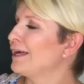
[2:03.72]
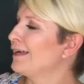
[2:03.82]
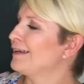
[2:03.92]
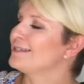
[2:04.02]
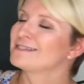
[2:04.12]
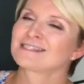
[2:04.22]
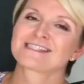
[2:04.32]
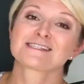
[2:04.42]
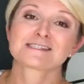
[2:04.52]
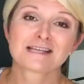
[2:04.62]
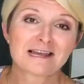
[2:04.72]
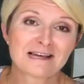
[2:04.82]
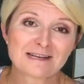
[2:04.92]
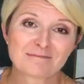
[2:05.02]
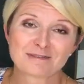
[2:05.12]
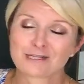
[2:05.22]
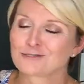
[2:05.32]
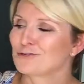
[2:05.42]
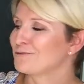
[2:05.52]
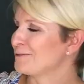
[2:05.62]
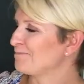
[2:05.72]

e, z selerem naciowym.